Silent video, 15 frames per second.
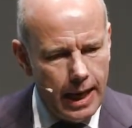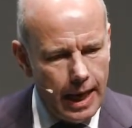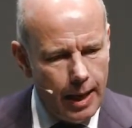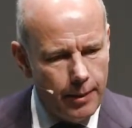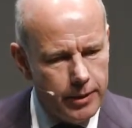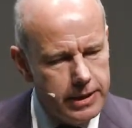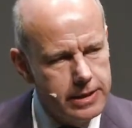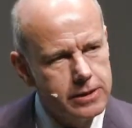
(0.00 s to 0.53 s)

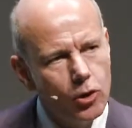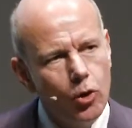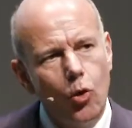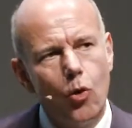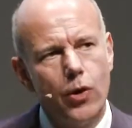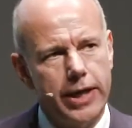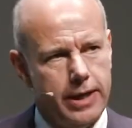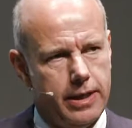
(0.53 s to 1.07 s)
Aber diese
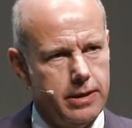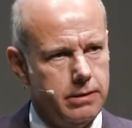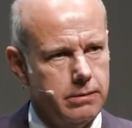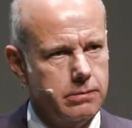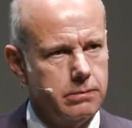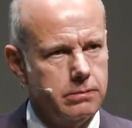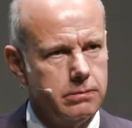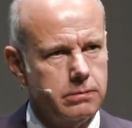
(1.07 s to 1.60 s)
Logik,
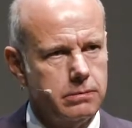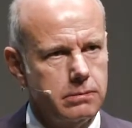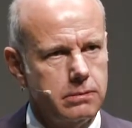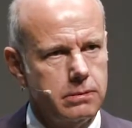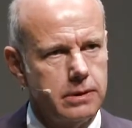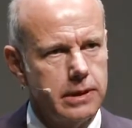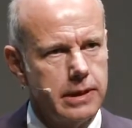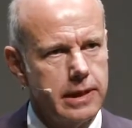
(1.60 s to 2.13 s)

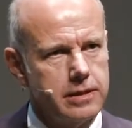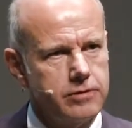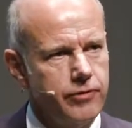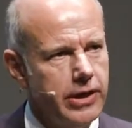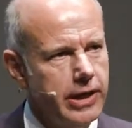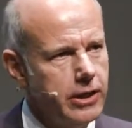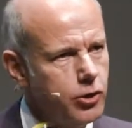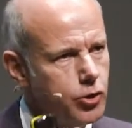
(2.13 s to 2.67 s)
dass
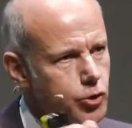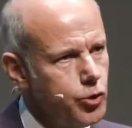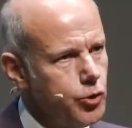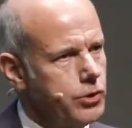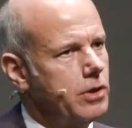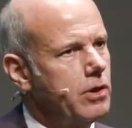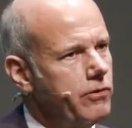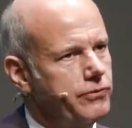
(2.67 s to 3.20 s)
wenn ich
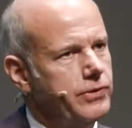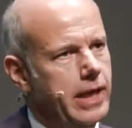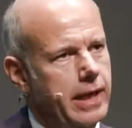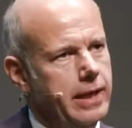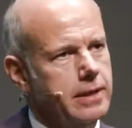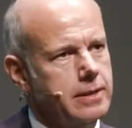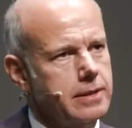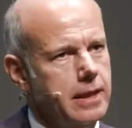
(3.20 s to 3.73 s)
töte auf der
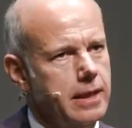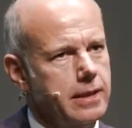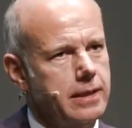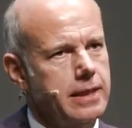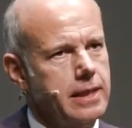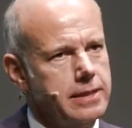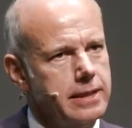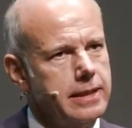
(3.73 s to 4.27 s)
einen Seite,
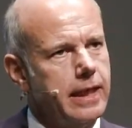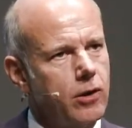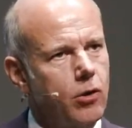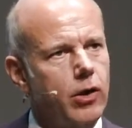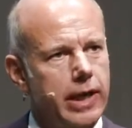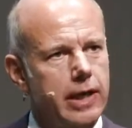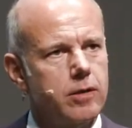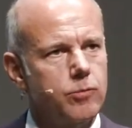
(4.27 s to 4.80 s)
dass ich dann
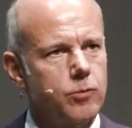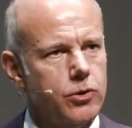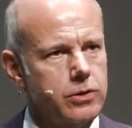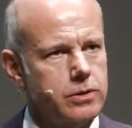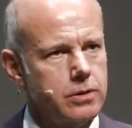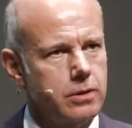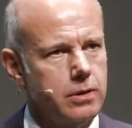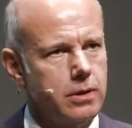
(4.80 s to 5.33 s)
auch retten
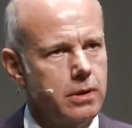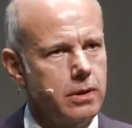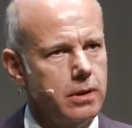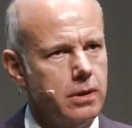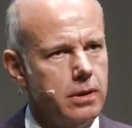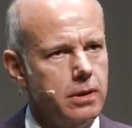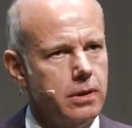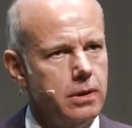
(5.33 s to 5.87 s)
muss,
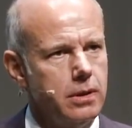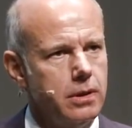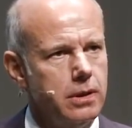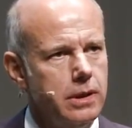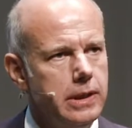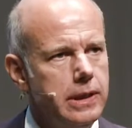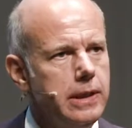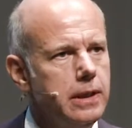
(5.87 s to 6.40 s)

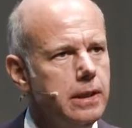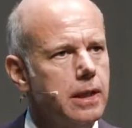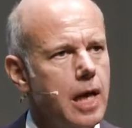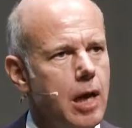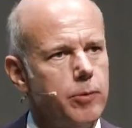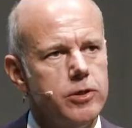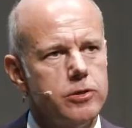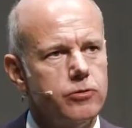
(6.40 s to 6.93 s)
die
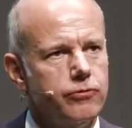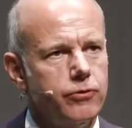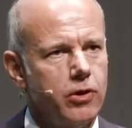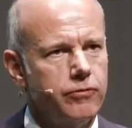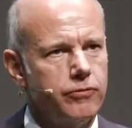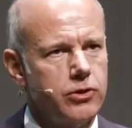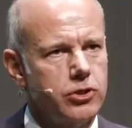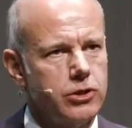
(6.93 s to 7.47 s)
habe ich
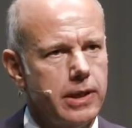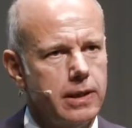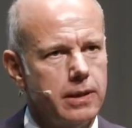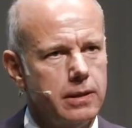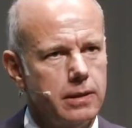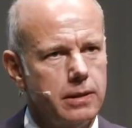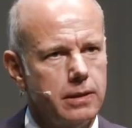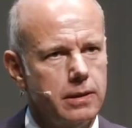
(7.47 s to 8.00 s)
sofort
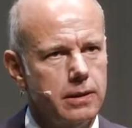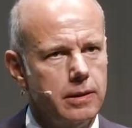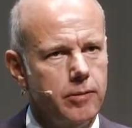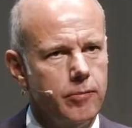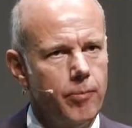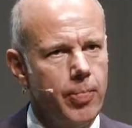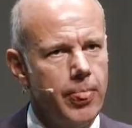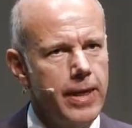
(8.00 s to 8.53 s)
verstanden.
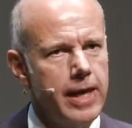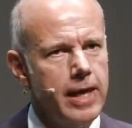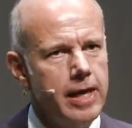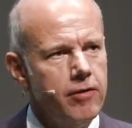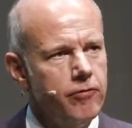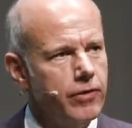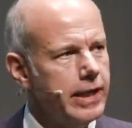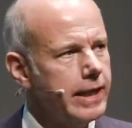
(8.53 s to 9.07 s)

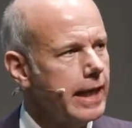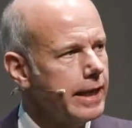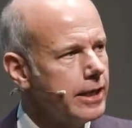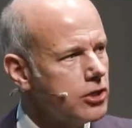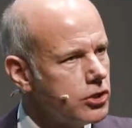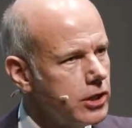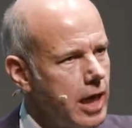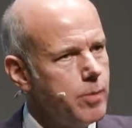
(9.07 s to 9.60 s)
Wenn ich eine
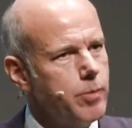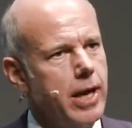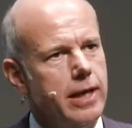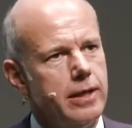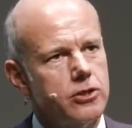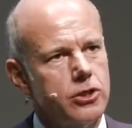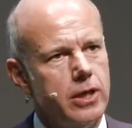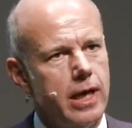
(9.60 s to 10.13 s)
Scheibe
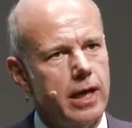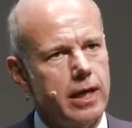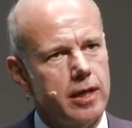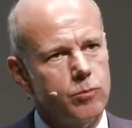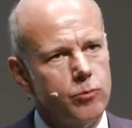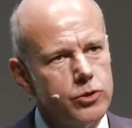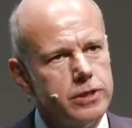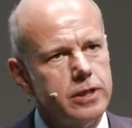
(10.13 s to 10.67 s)
einschlage,
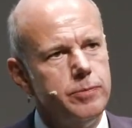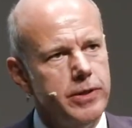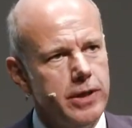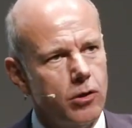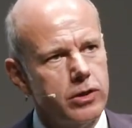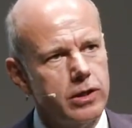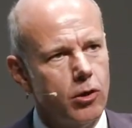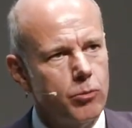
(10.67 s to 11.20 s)
dann muss ich mich
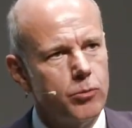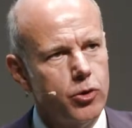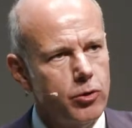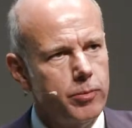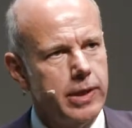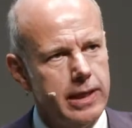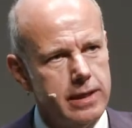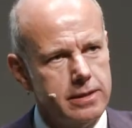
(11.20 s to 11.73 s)
auch darum
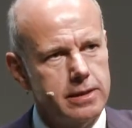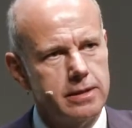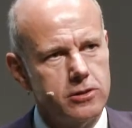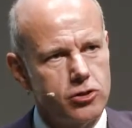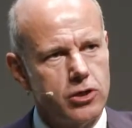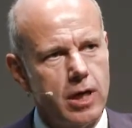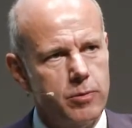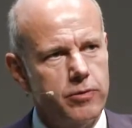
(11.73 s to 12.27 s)
kümmern, dass diese
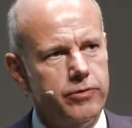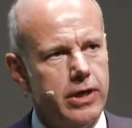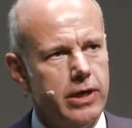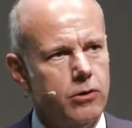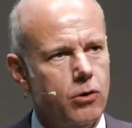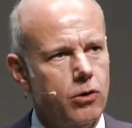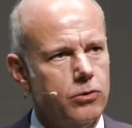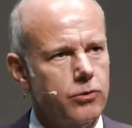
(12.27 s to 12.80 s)
Scheibe wieder
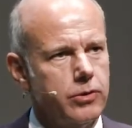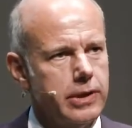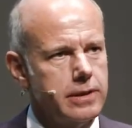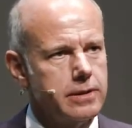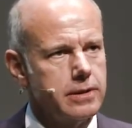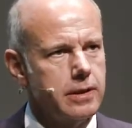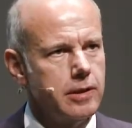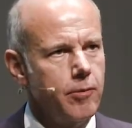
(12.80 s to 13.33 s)
in Ordnung
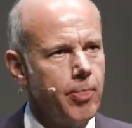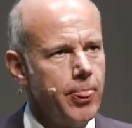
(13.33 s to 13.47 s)
ist.